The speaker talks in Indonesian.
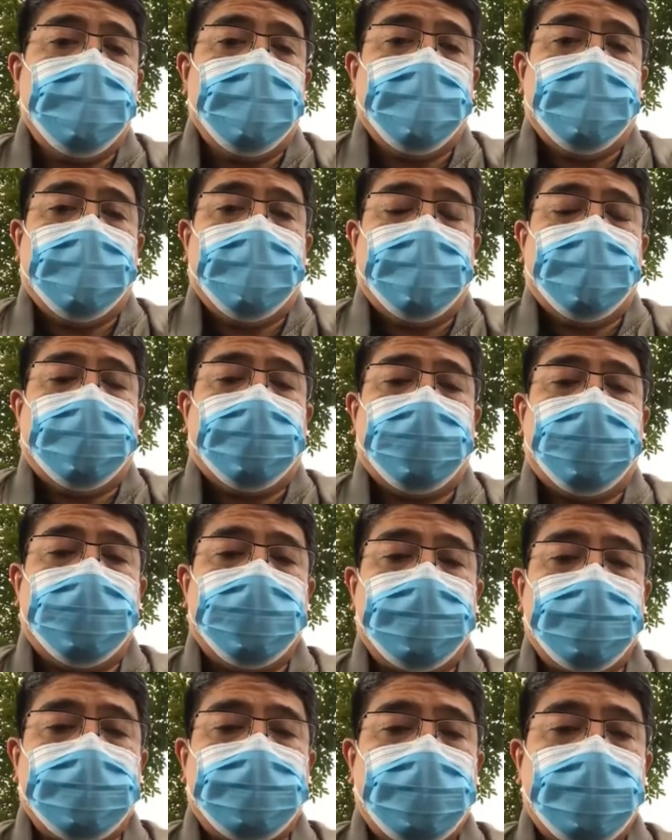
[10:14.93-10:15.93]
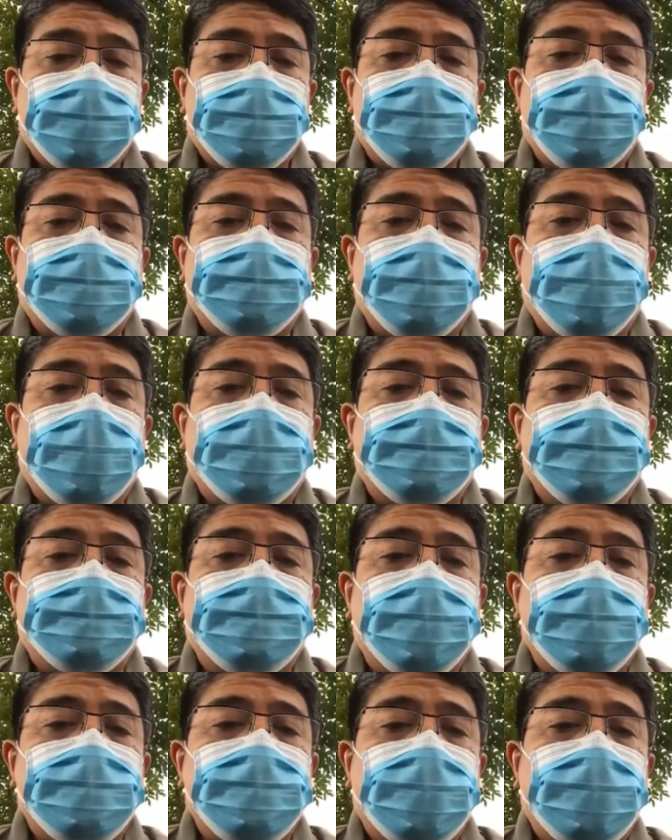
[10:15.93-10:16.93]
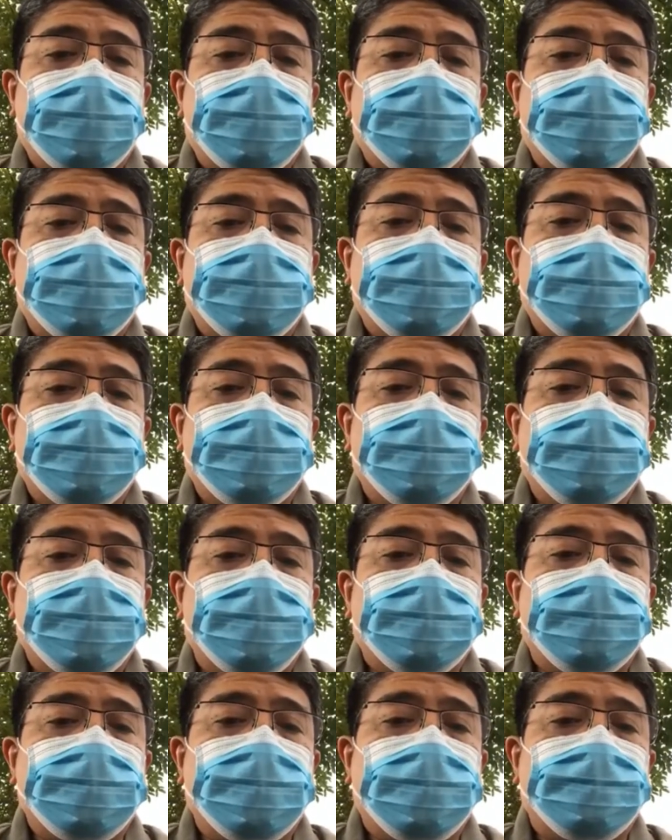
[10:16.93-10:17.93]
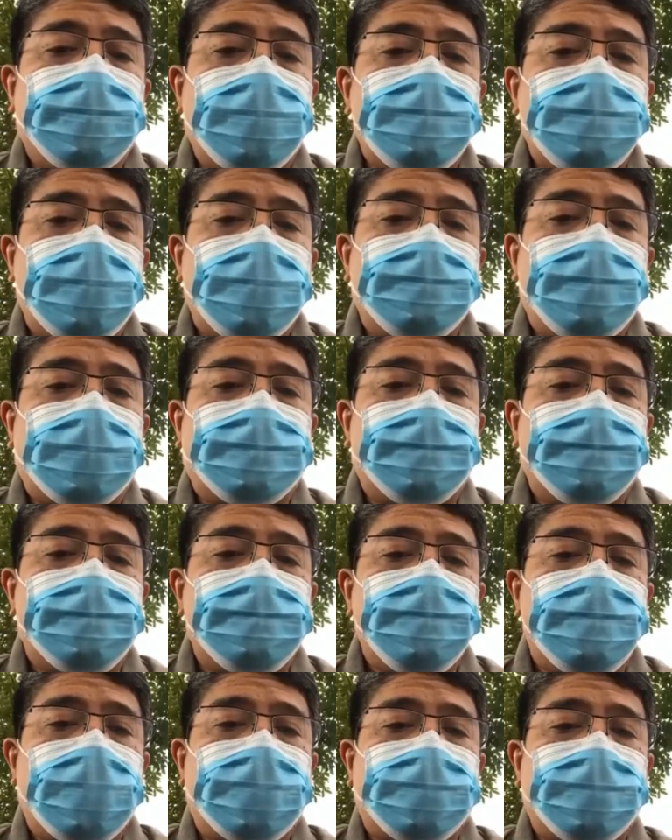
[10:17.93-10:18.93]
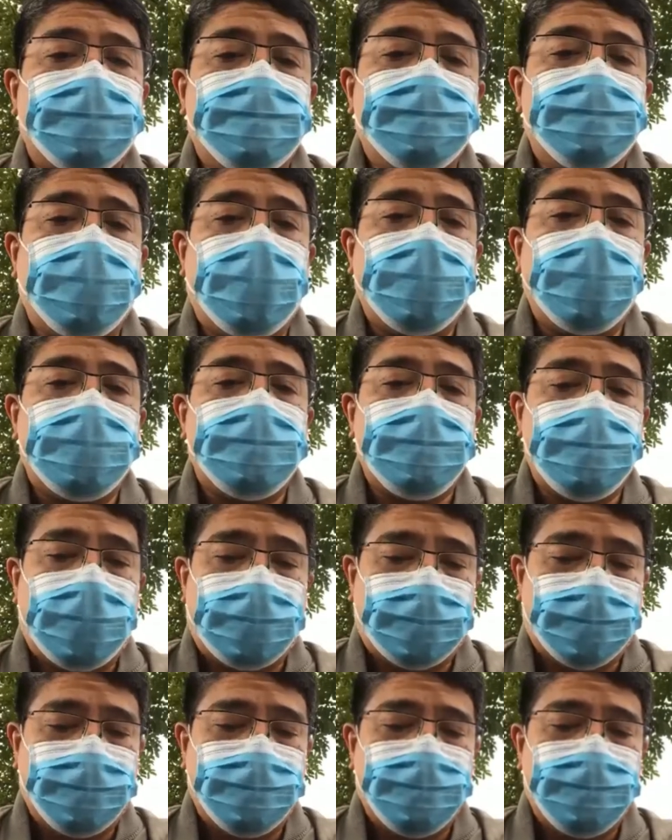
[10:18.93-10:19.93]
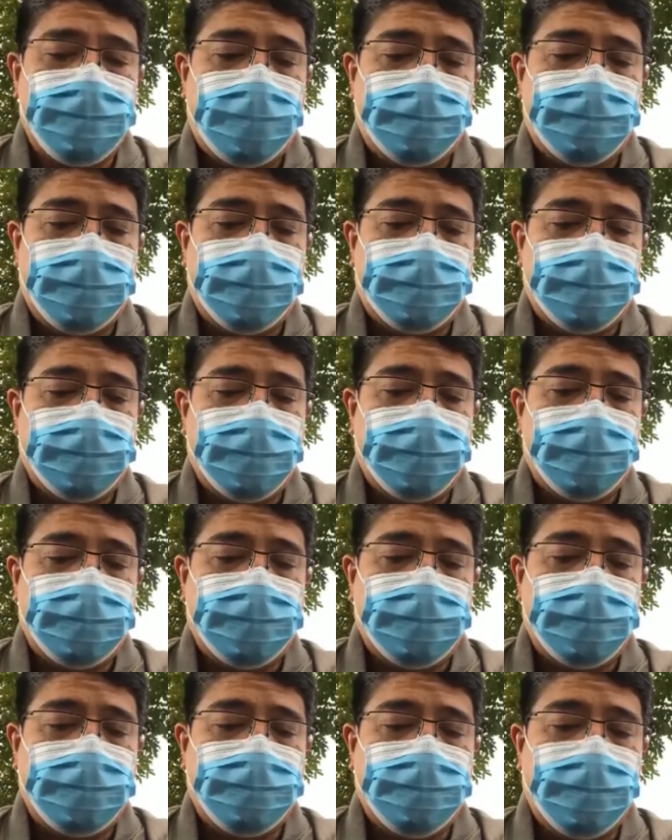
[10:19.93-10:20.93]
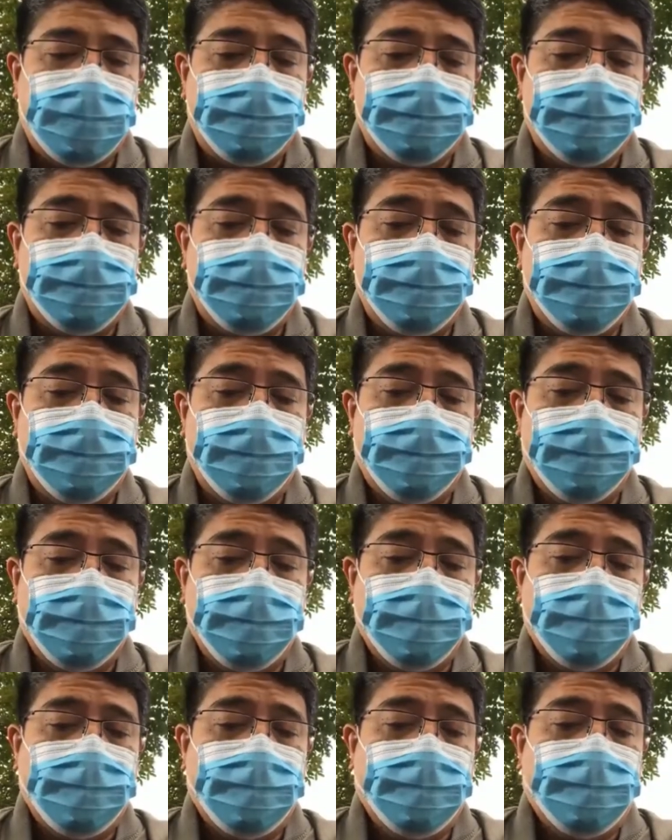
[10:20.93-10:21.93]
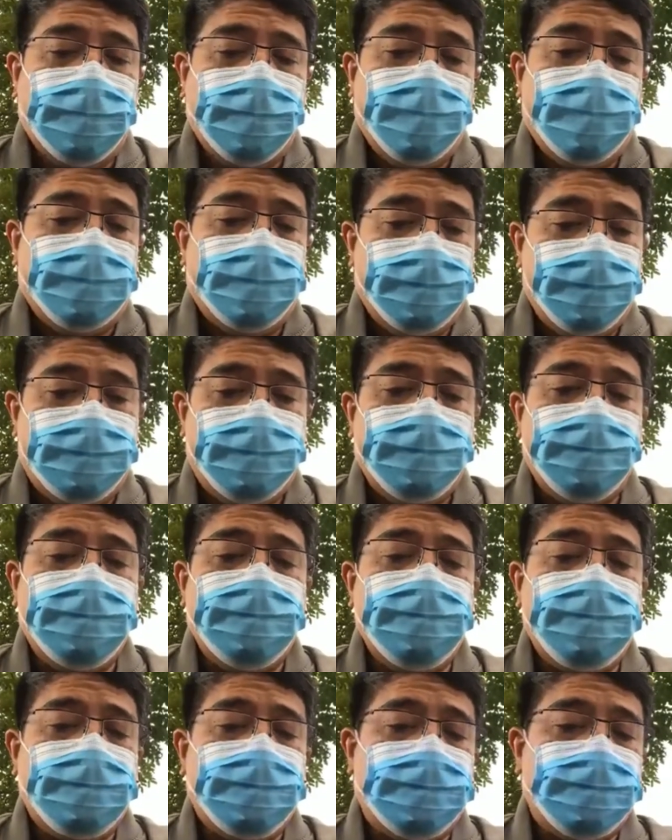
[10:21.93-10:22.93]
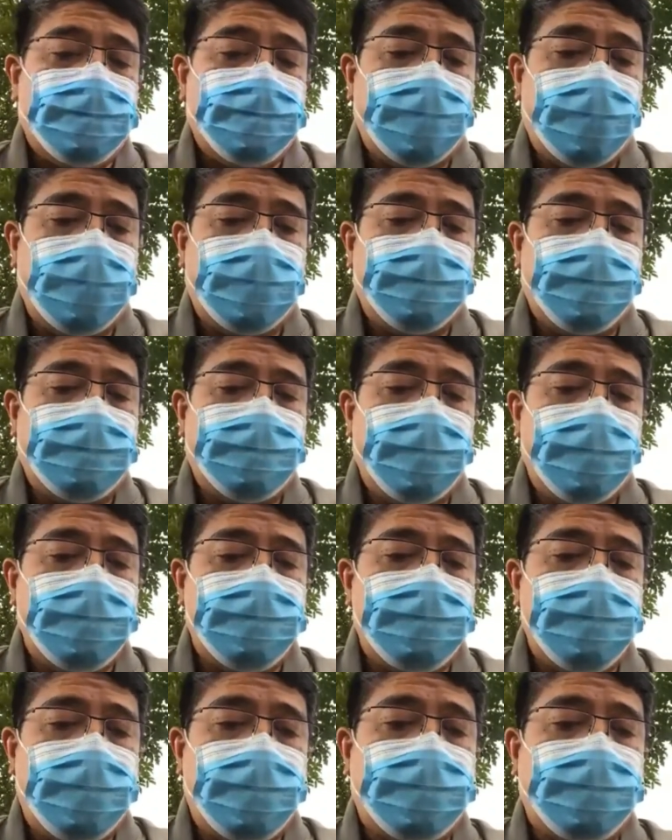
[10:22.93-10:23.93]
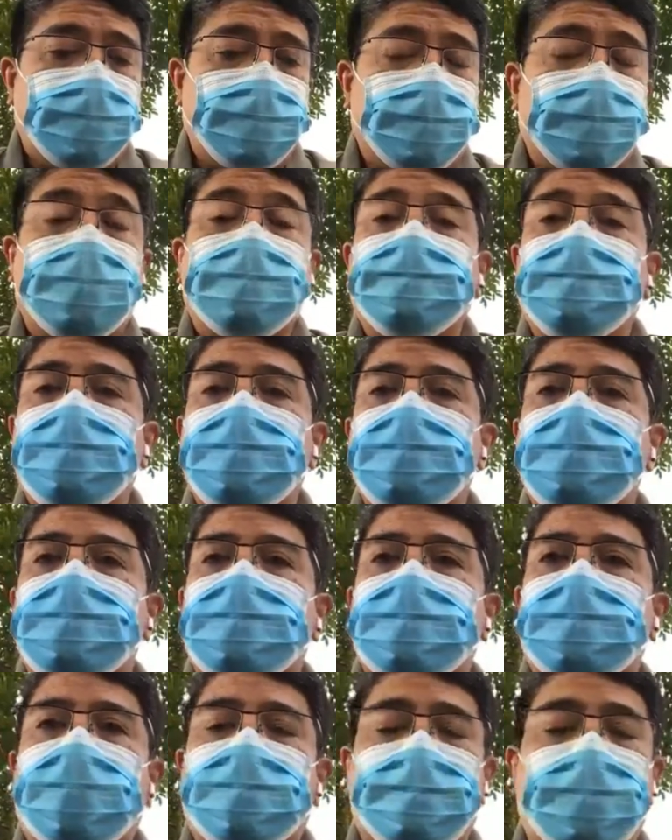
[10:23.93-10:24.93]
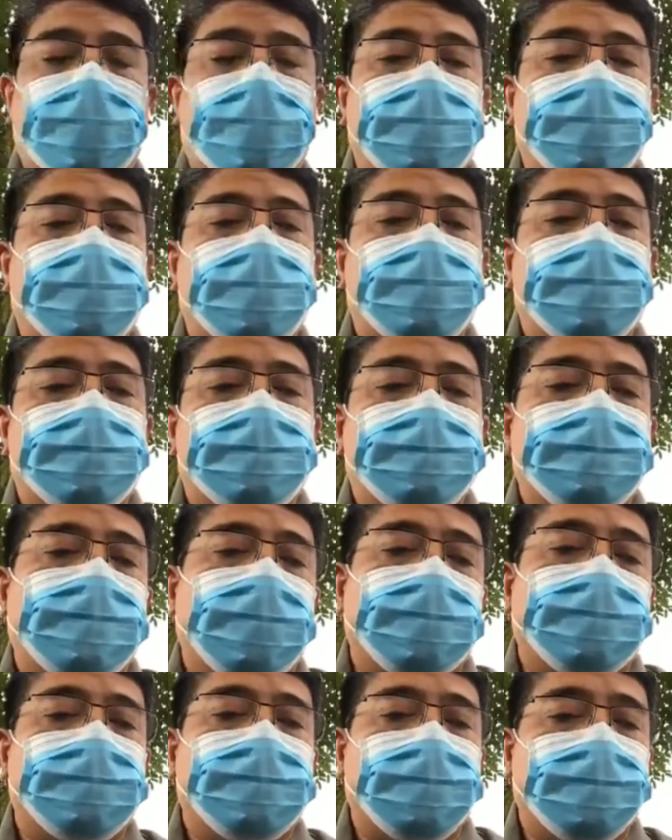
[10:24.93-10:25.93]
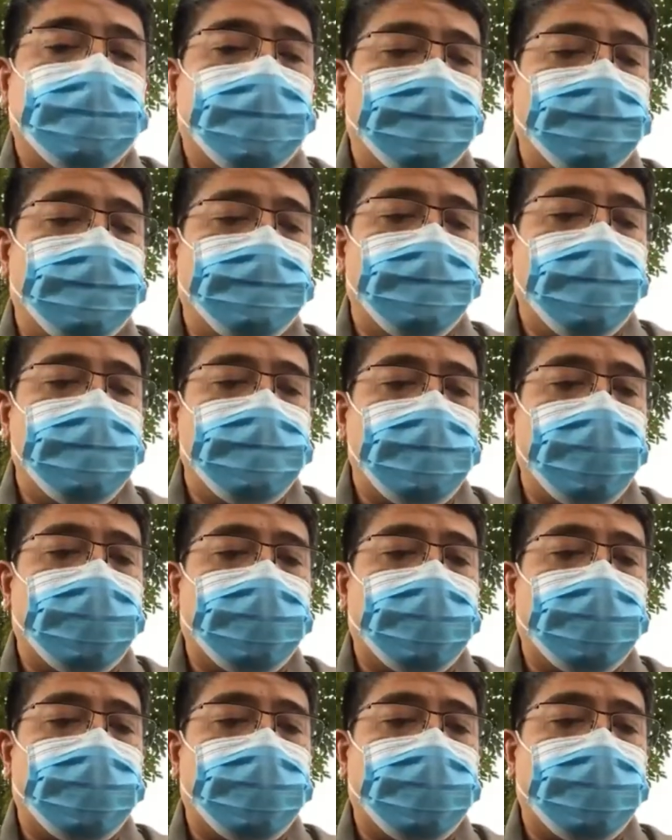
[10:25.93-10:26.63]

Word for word: Kita sudah pernah membaca kejadian pasal 41 ayat 1 sampai dengan 57 dalam pembacaan kita mungkin setiap hari waktu kita membaca Alkitab ya